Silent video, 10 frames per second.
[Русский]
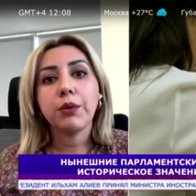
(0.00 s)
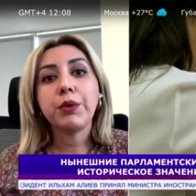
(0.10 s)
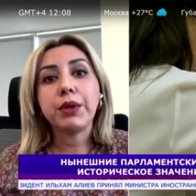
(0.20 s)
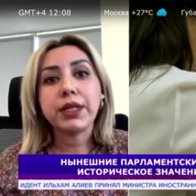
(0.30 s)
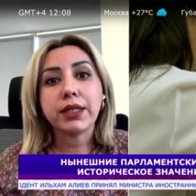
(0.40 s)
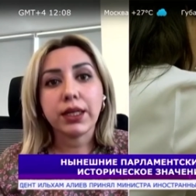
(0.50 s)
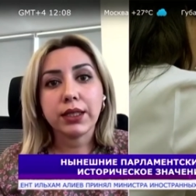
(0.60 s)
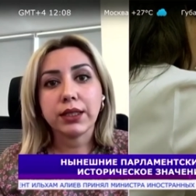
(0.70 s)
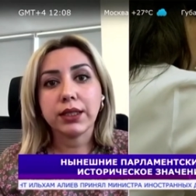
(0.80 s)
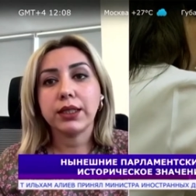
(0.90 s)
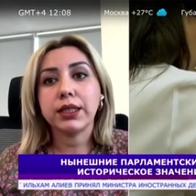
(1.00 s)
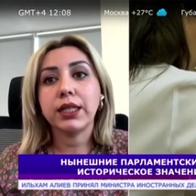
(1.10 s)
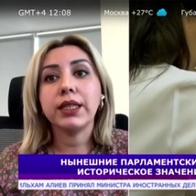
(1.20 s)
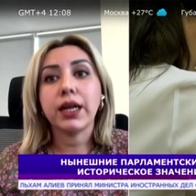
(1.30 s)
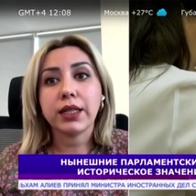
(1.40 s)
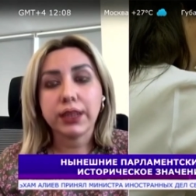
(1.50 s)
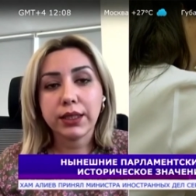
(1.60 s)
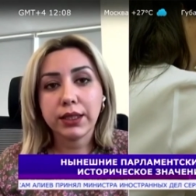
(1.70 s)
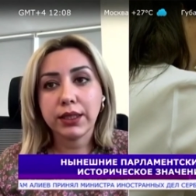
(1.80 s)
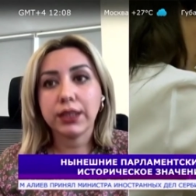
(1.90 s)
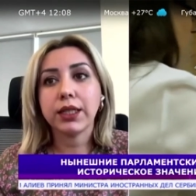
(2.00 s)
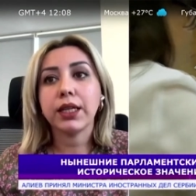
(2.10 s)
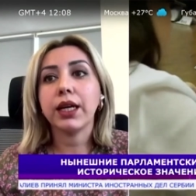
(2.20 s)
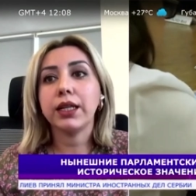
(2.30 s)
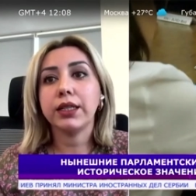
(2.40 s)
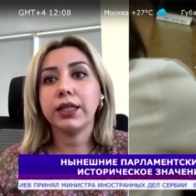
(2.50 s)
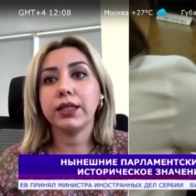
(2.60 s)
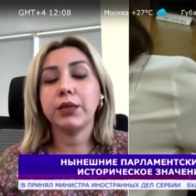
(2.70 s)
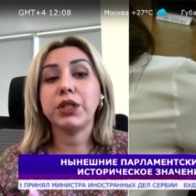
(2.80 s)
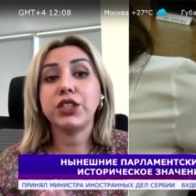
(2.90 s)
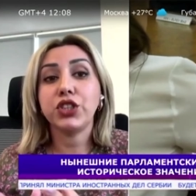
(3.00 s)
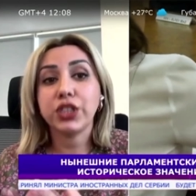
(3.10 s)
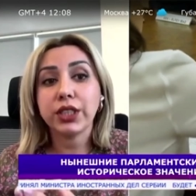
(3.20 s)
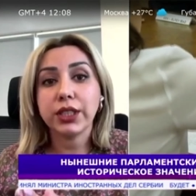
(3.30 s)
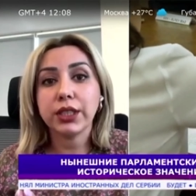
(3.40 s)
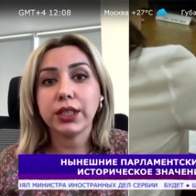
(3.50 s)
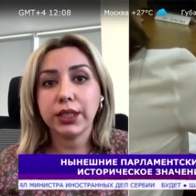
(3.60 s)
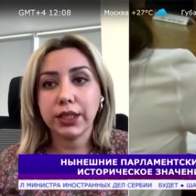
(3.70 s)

мобилизации солидарности, национальной и политической